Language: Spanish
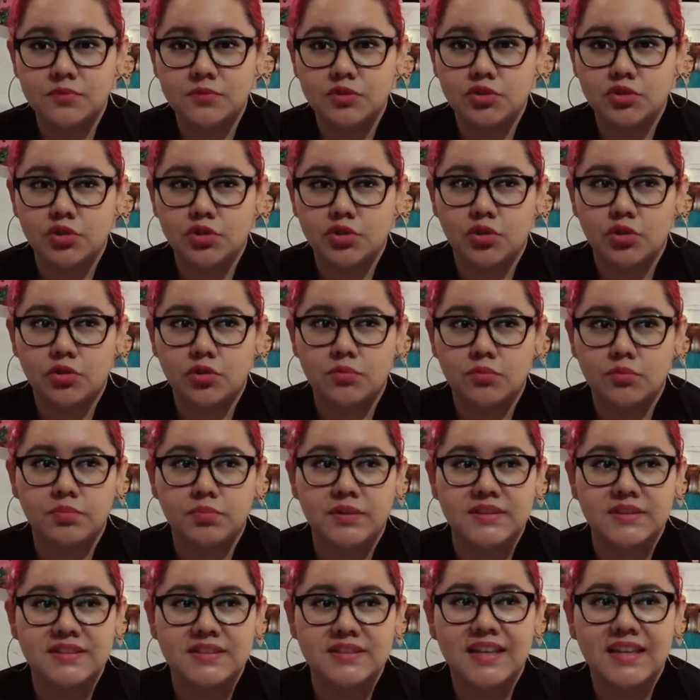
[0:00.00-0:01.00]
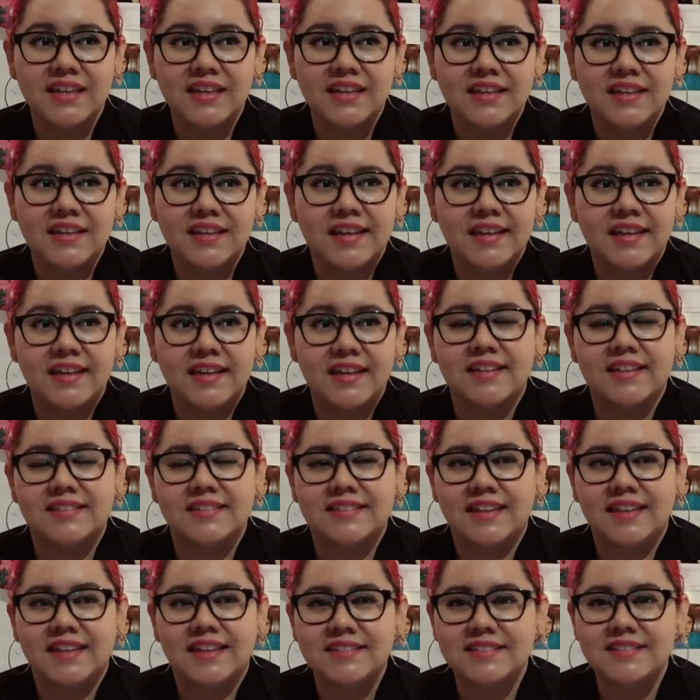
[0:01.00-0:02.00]
son, pues,
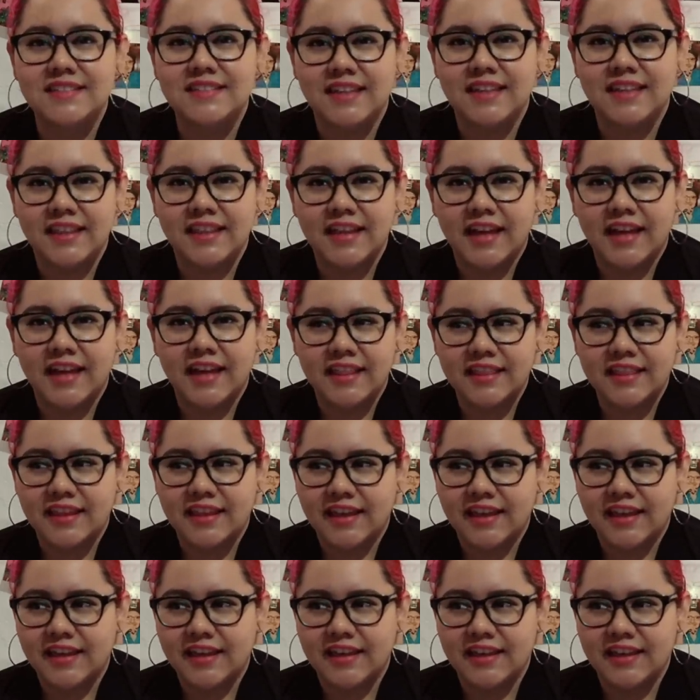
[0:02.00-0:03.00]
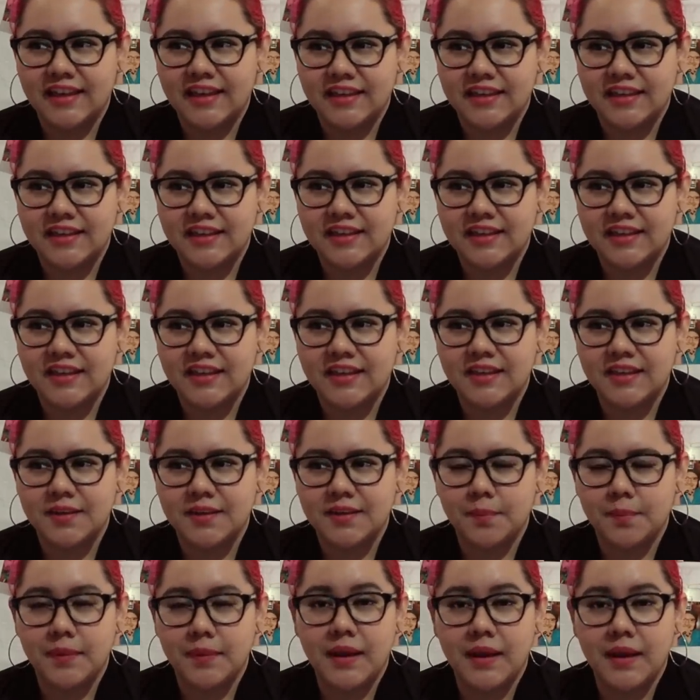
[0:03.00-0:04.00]
esta ansiedad que
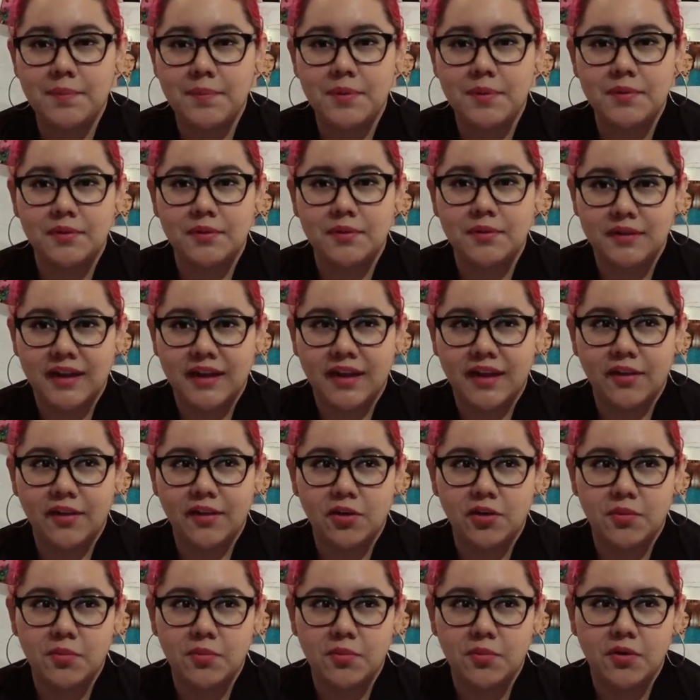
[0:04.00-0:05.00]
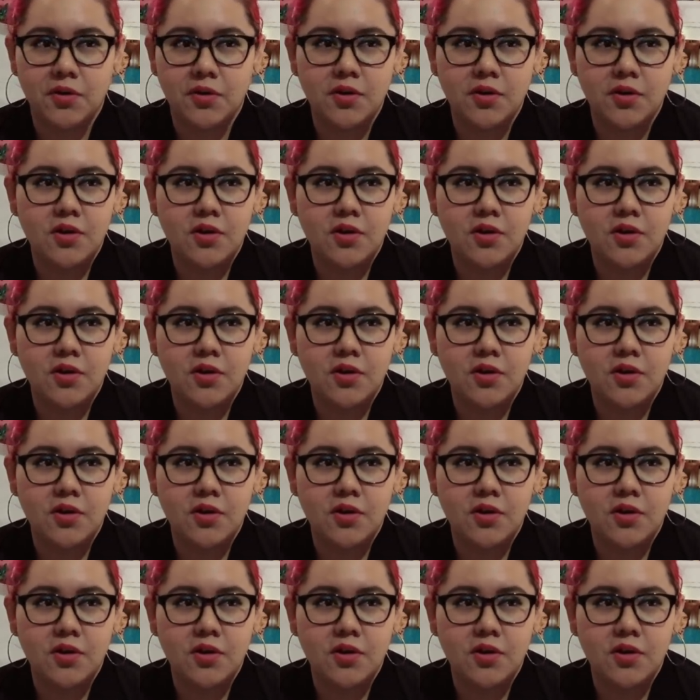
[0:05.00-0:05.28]
me ha provocado como